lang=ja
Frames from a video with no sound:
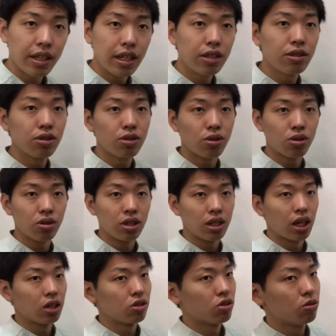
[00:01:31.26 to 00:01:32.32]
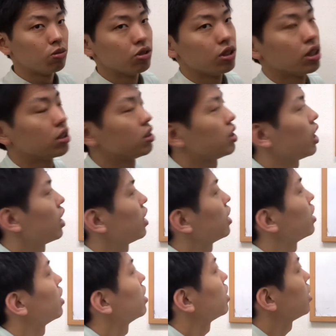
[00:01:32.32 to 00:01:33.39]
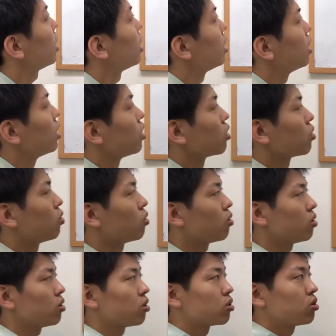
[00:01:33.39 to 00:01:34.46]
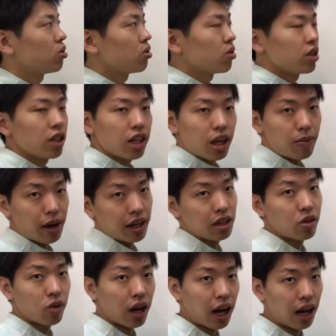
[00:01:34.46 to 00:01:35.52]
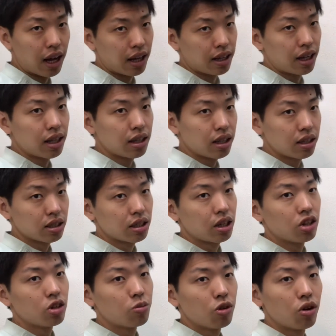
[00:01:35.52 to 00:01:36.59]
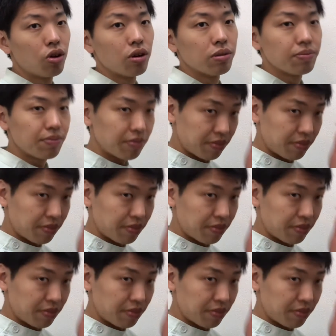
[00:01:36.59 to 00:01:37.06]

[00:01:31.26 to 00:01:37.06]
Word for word: 行くことになると思うんですね。でここのどこに行けばいいのかなんですけども